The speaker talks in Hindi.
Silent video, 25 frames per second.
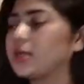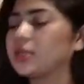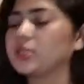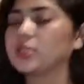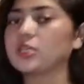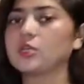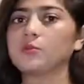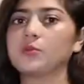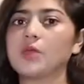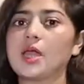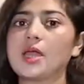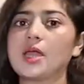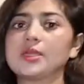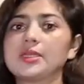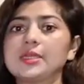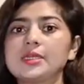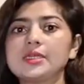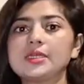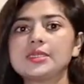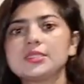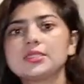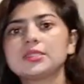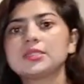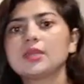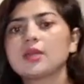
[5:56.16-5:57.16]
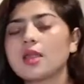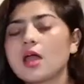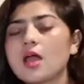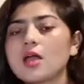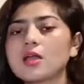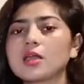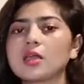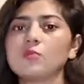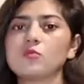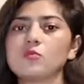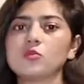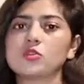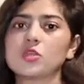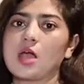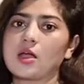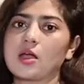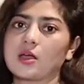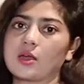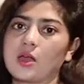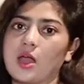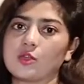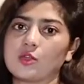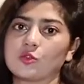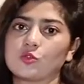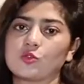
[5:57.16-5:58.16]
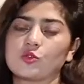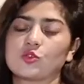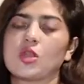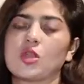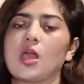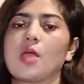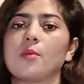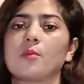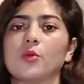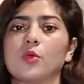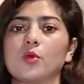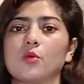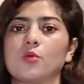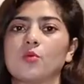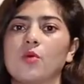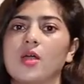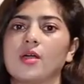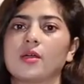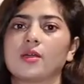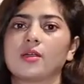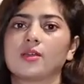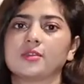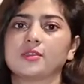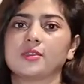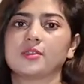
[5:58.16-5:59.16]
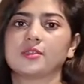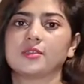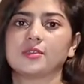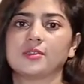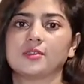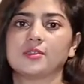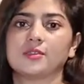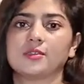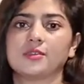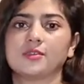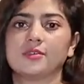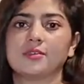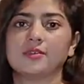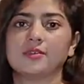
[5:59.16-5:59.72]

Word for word: के दरमियान किस तरह के मुजाकर उस टाइम पर हुआ करते थे